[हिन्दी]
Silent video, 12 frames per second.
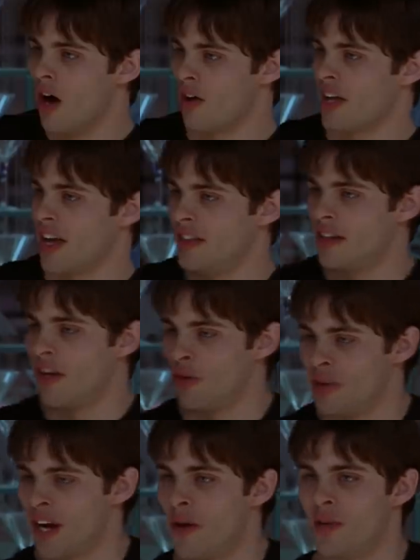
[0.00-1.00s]
हो गए
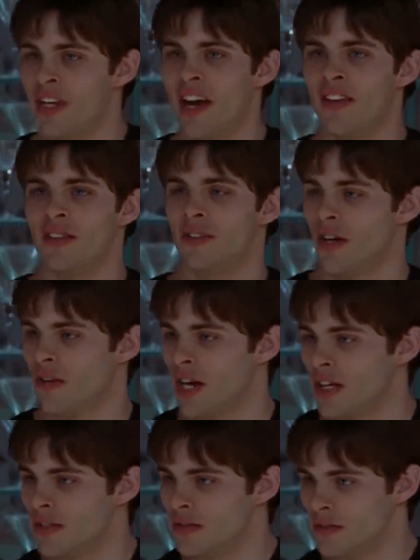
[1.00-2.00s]
उसके बाद सुबह
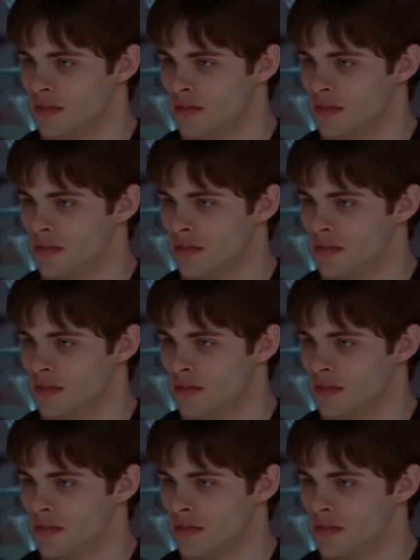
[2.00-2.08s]
नाओमी ने